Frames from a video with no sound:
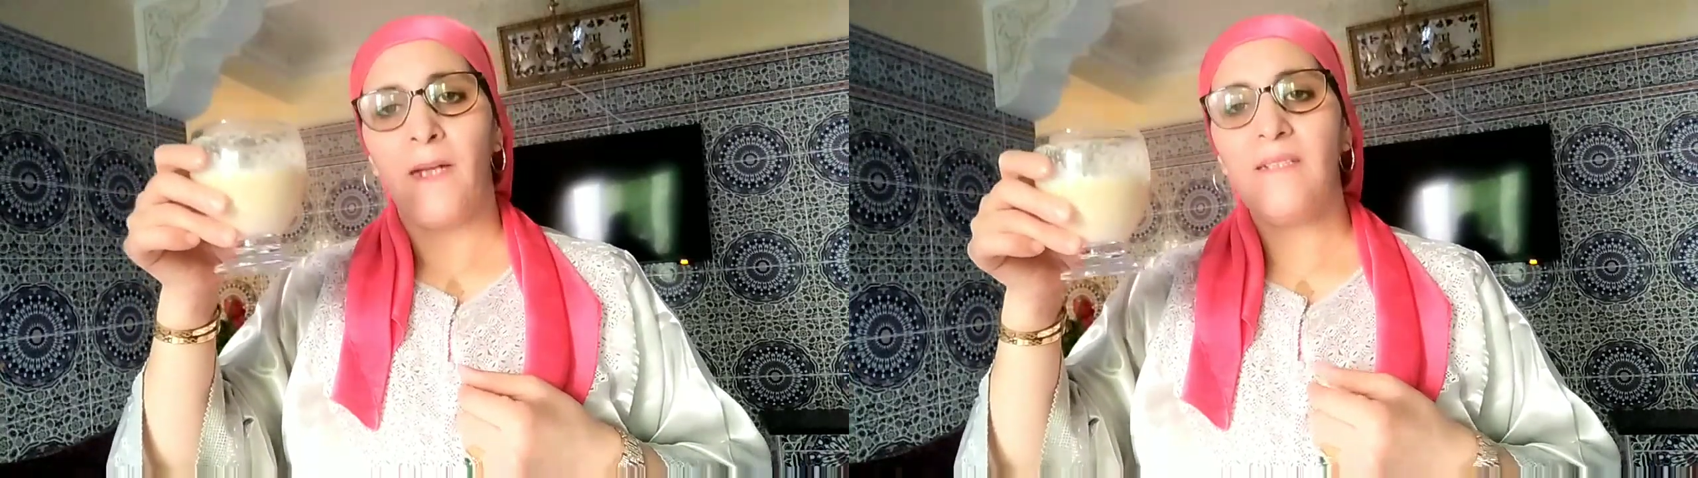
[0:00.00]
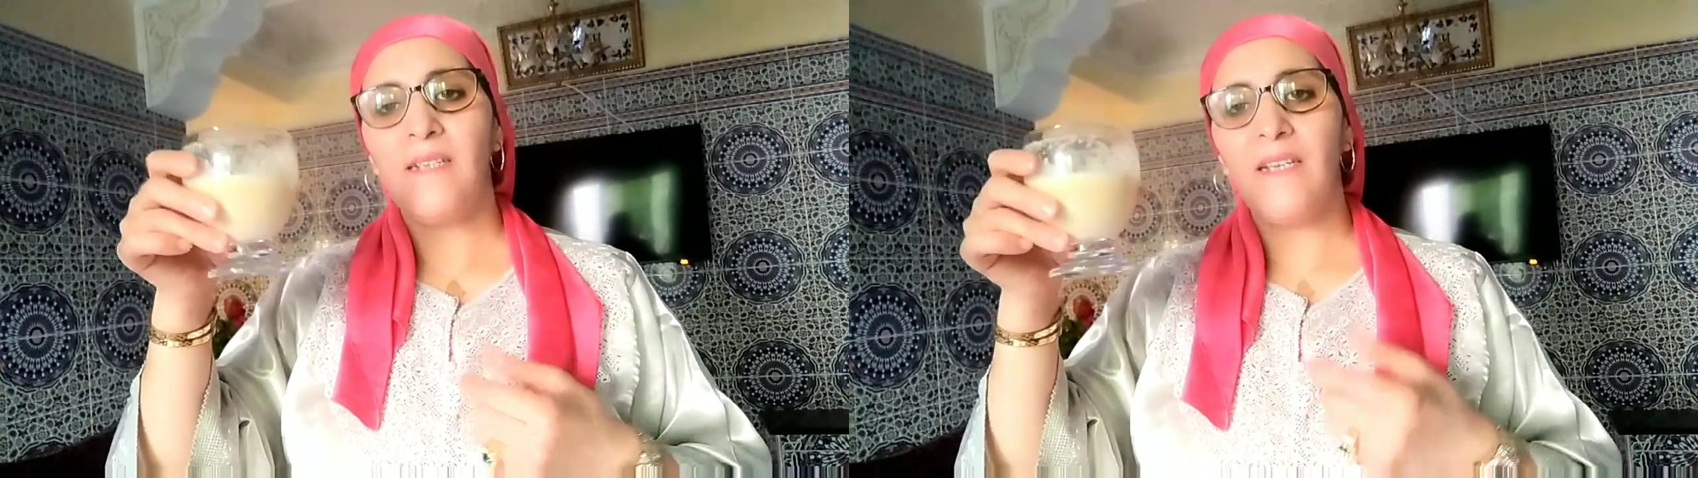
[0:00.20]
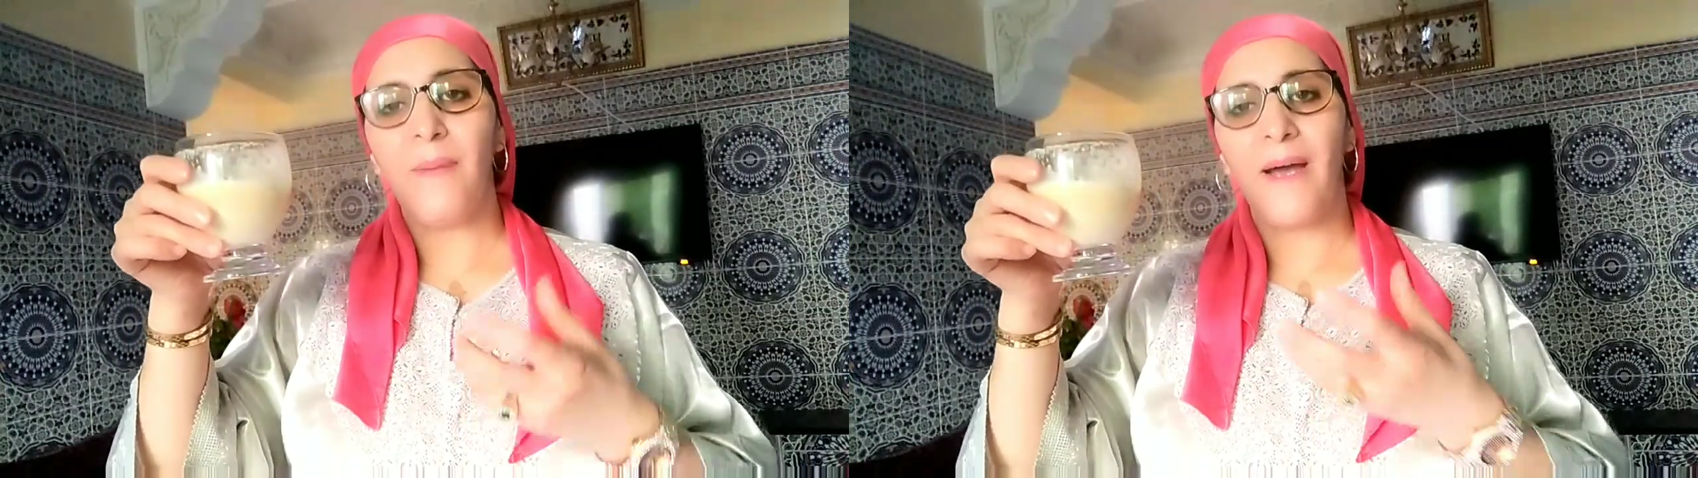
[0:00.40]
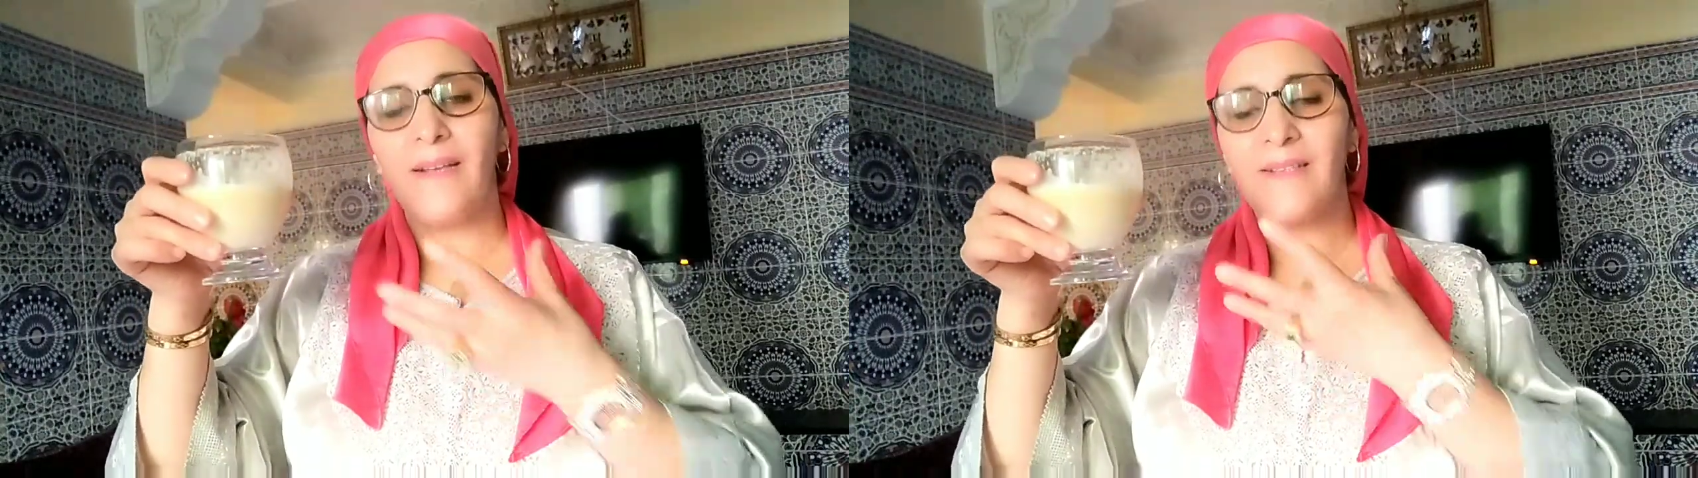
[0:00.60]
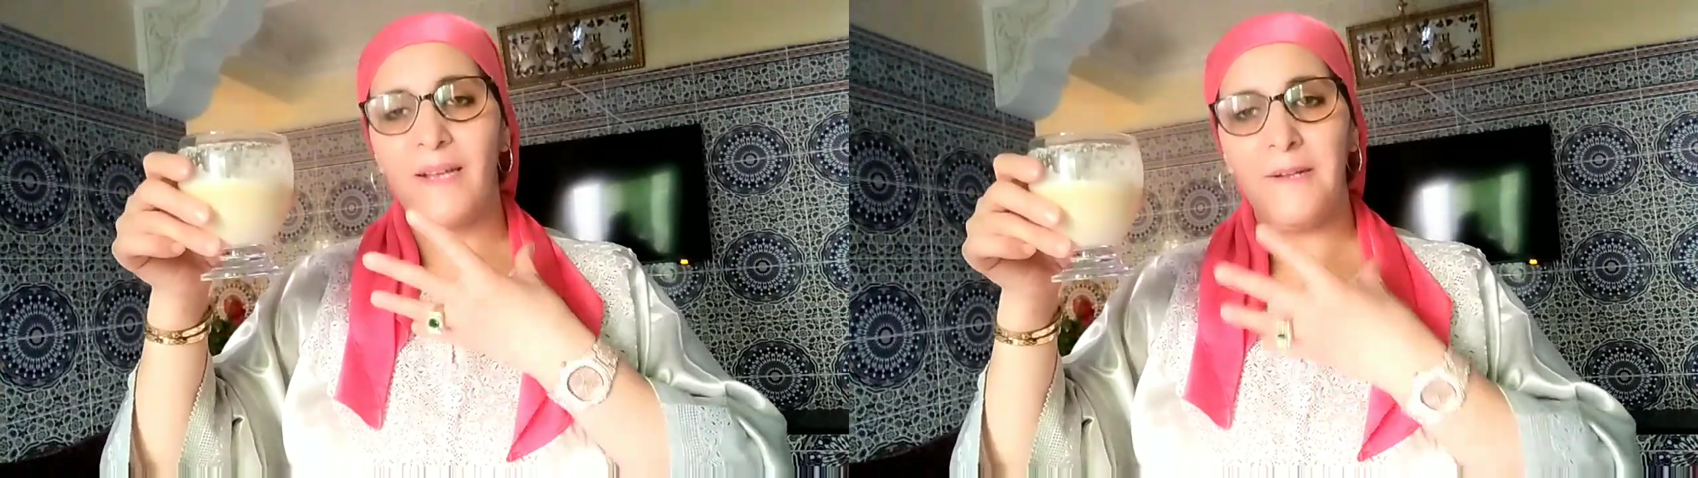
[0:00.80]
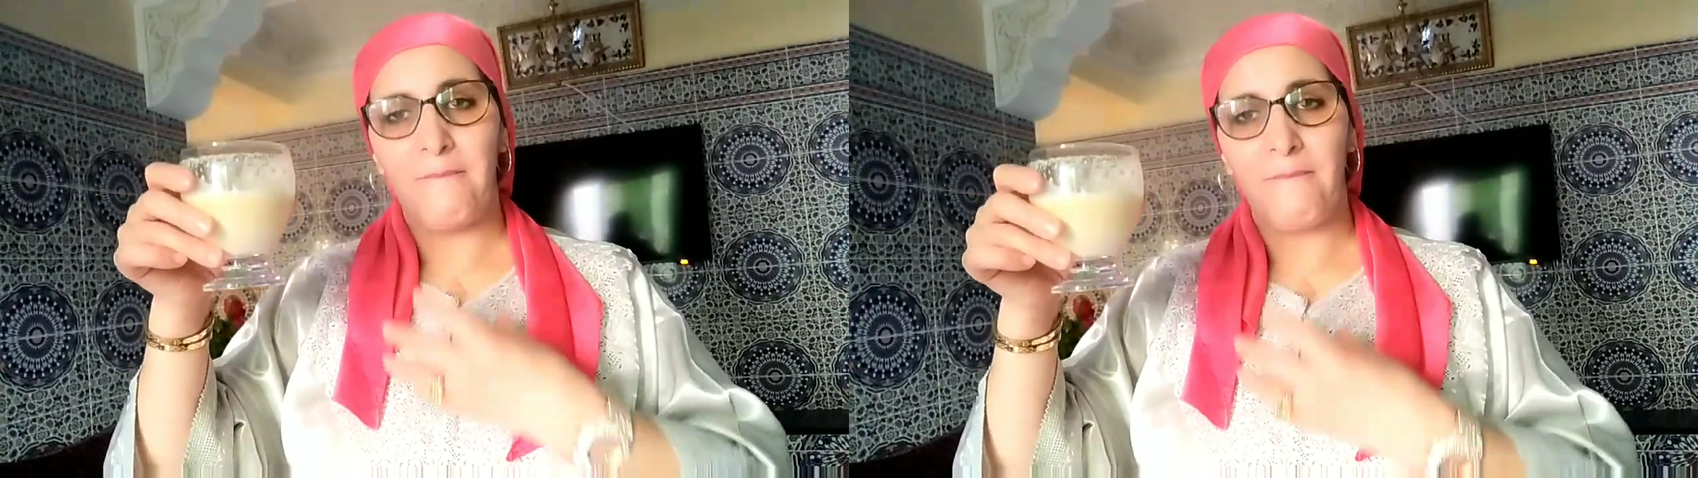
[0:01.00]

انت باغا اصلا